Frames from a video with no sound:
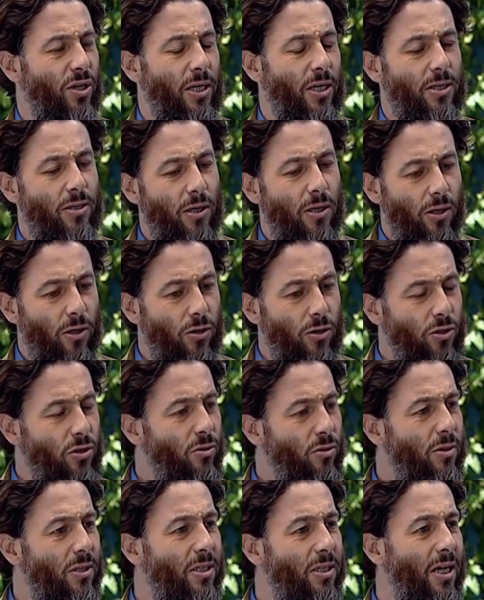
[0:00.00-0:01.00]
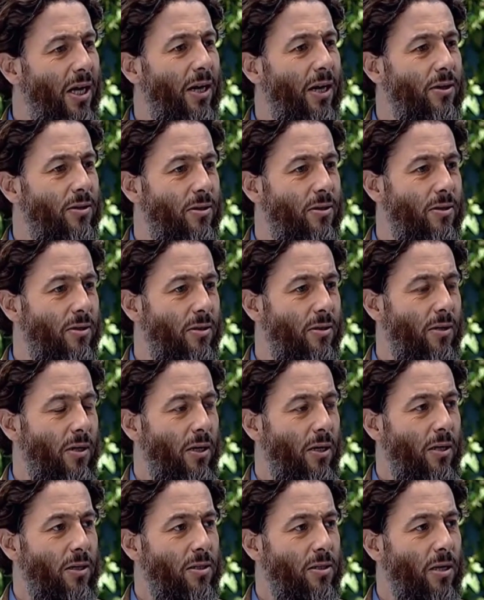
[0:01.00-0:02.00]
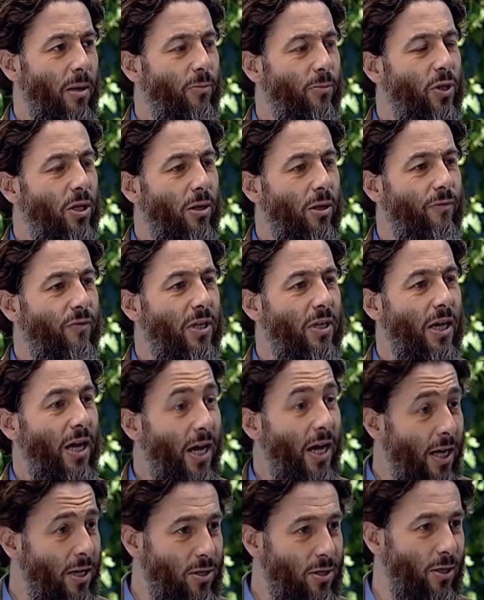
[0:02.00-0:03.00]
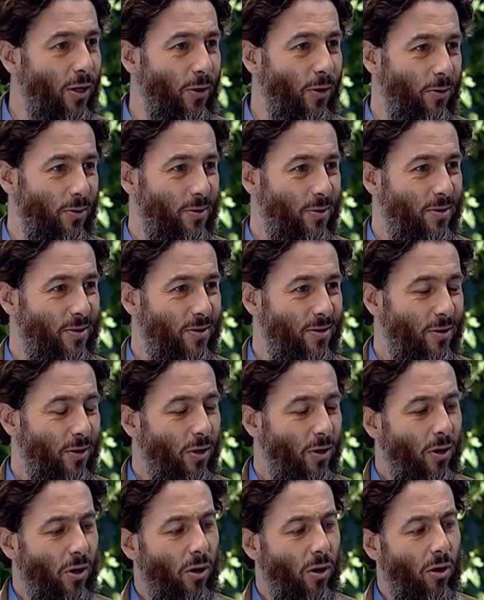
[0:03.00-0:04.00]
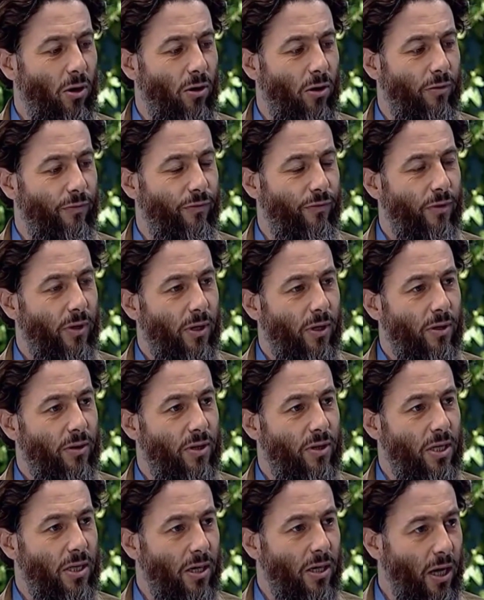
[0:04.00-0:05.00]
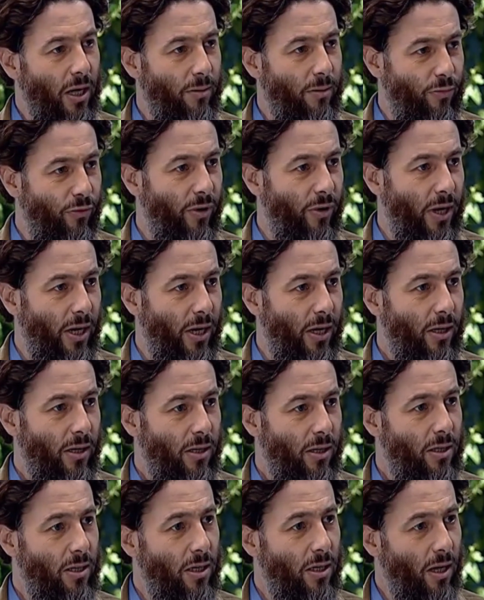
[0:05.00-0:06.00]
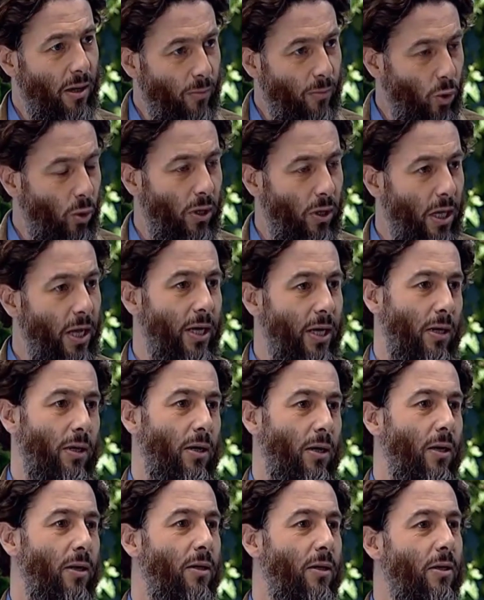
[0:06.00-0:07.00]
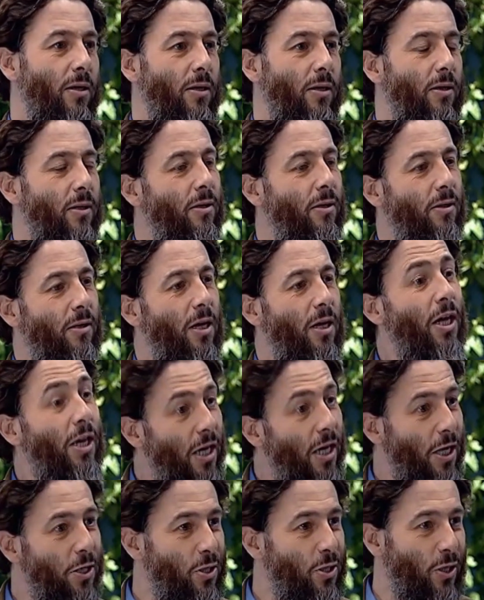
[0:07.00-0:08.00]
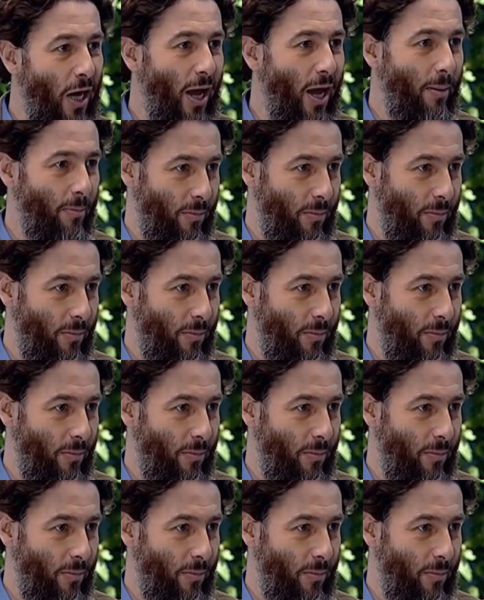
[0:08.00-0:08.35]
হলো আপনি কি আমাদেরকে ইসলাম ধর্মে রাতের নামাজ বা কিয়ামুল লাইলের মাহাত্ম সম্পর্কে কিছু বলবেন